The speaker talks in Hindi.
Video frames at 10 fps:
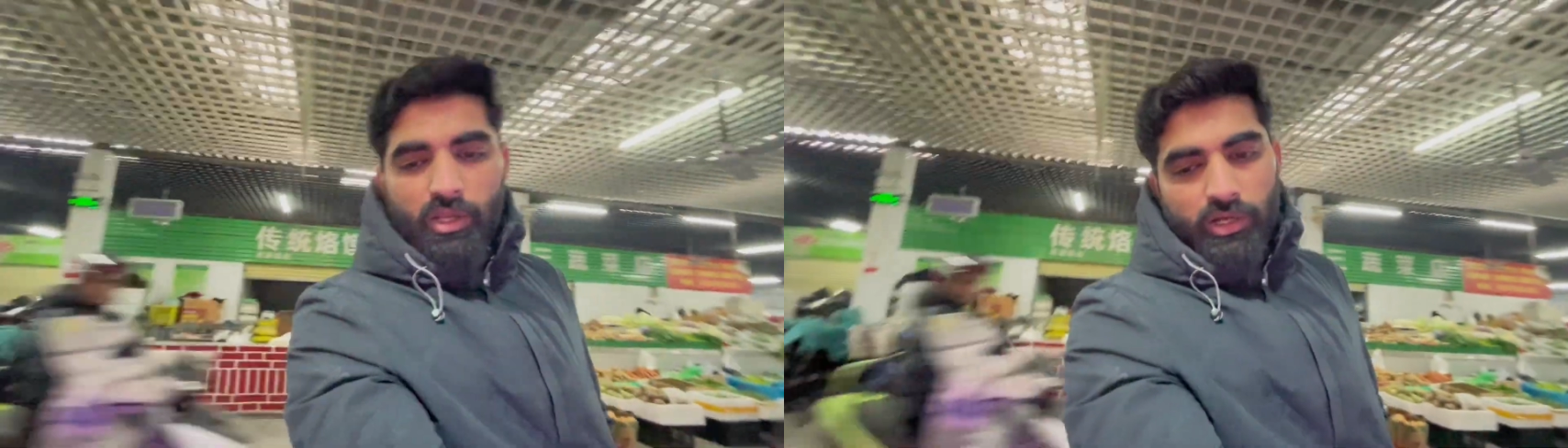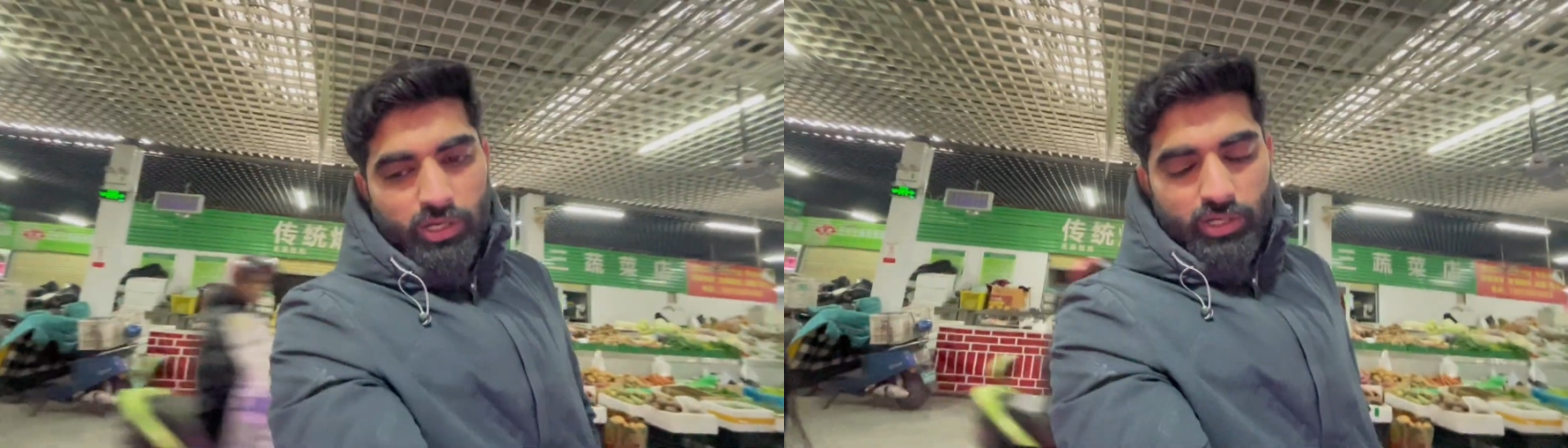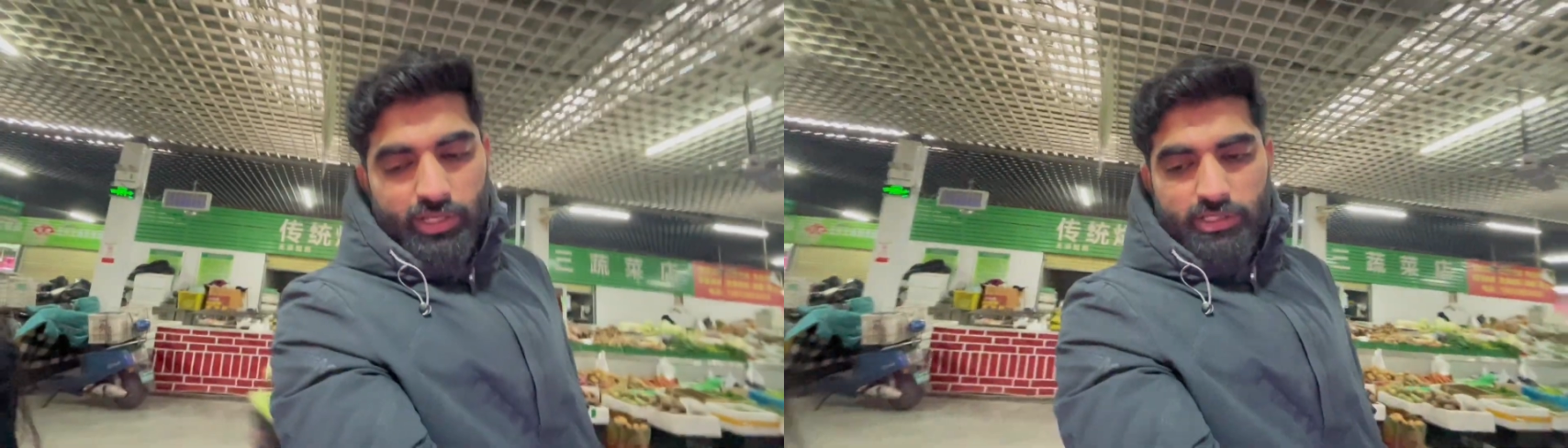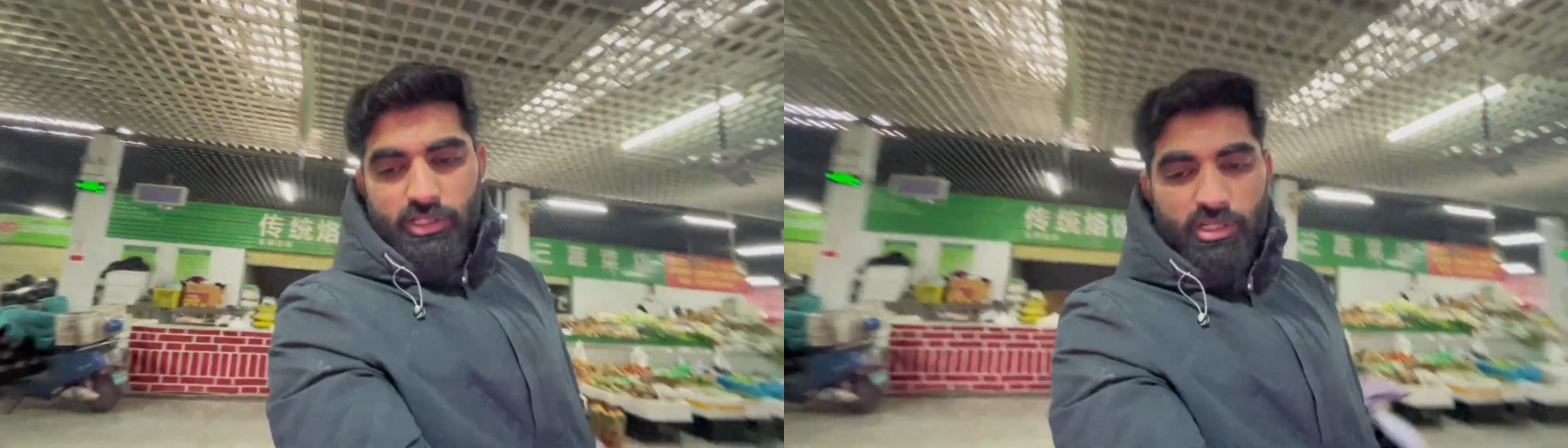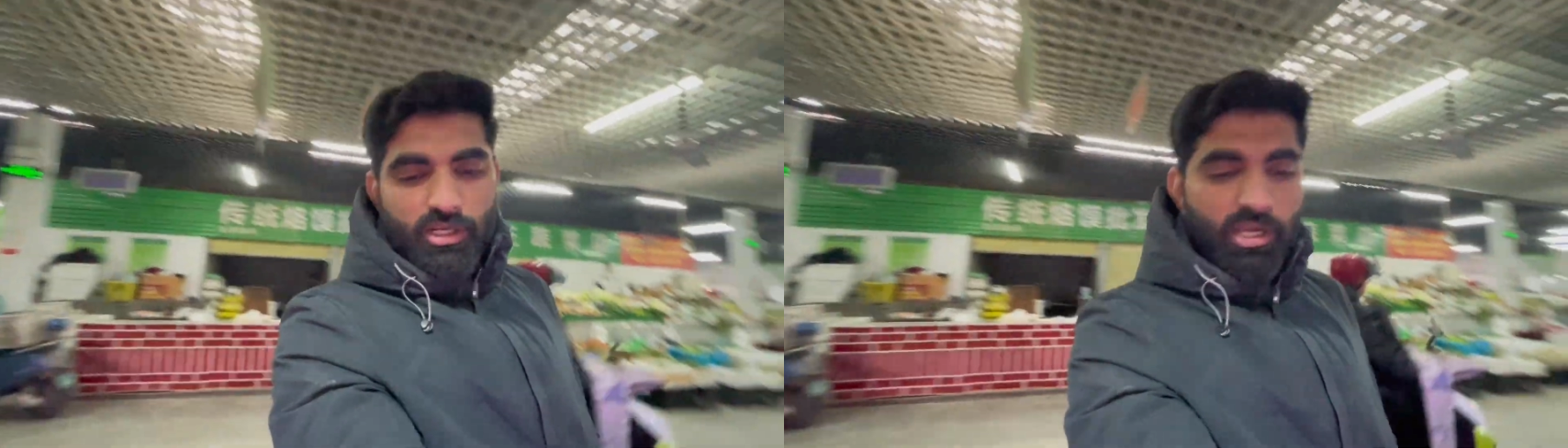आ, या
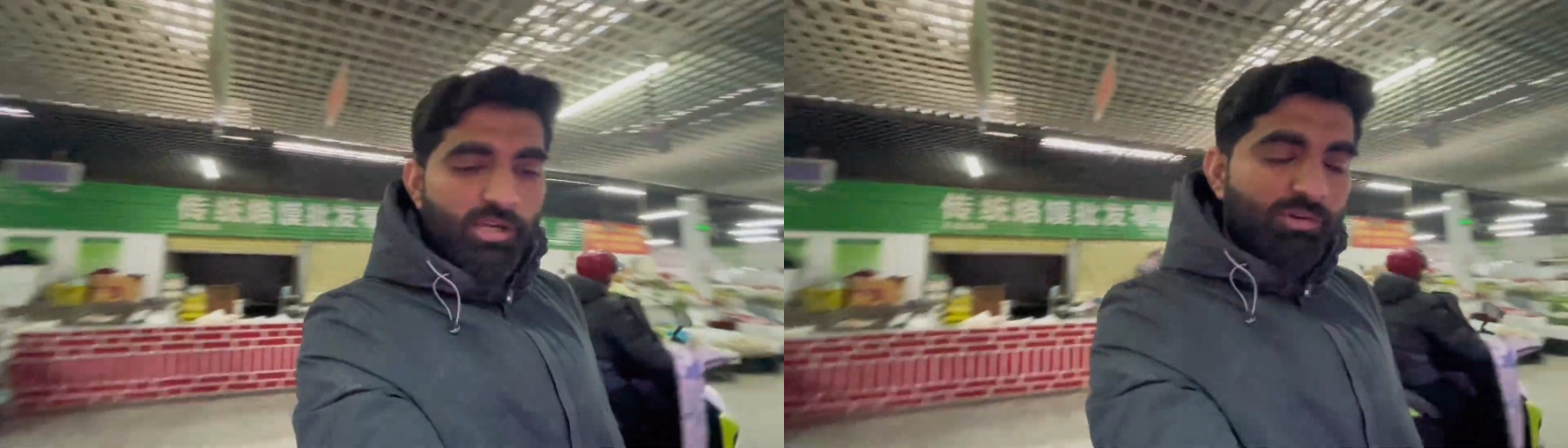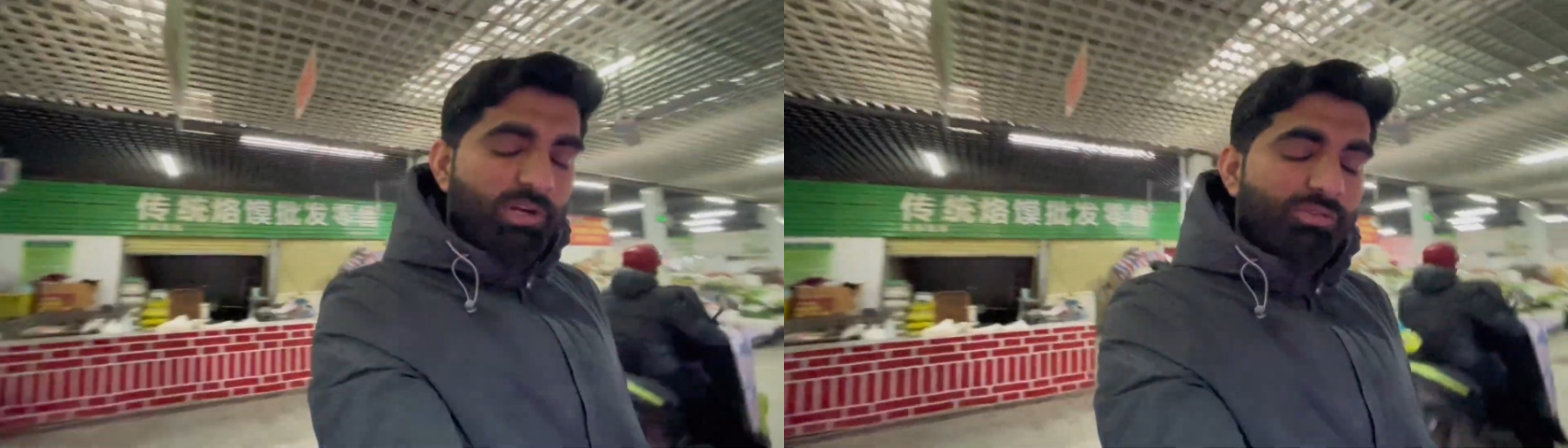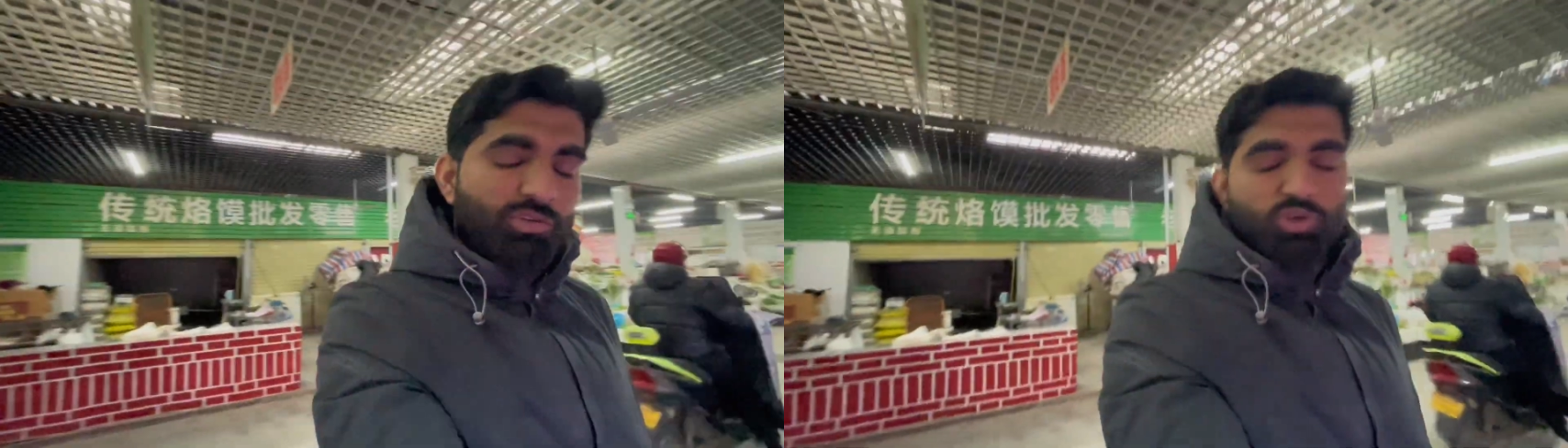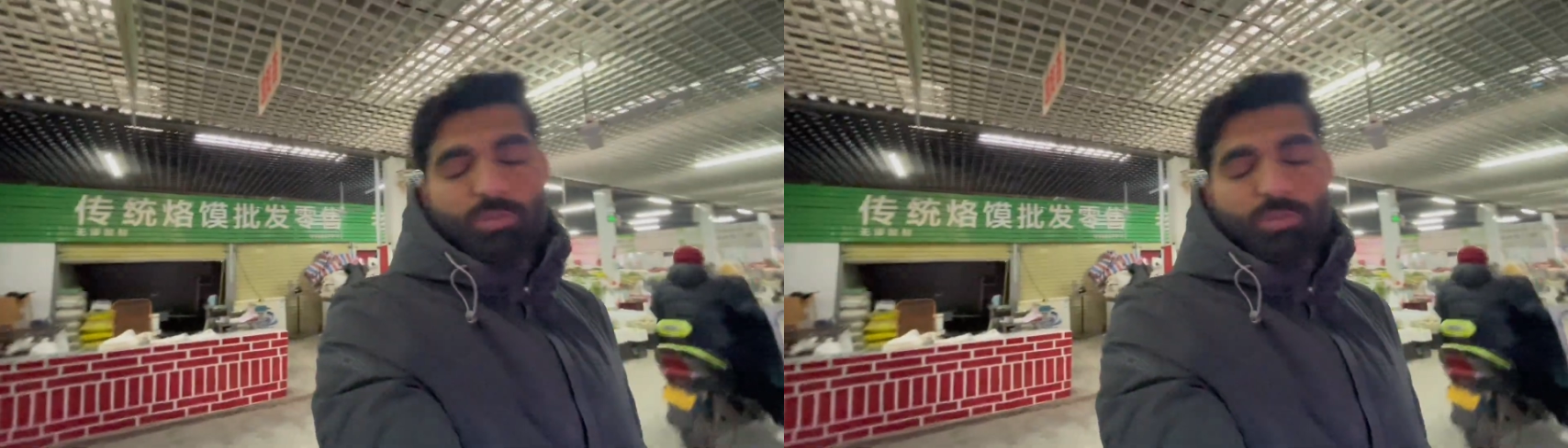चिकन है या वट जो